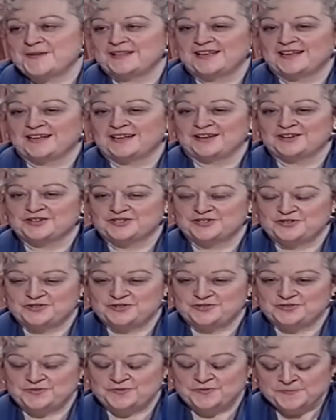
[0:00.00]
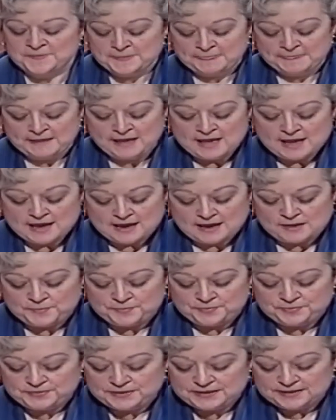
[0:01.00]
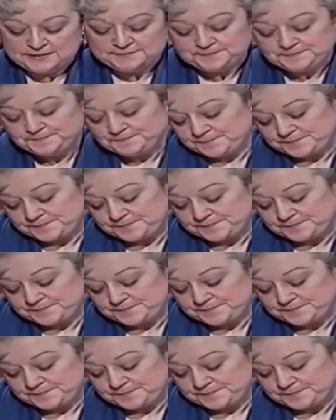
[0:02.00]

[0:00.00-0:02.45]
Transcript: par la grâce de Dieu. Euh, Et puis...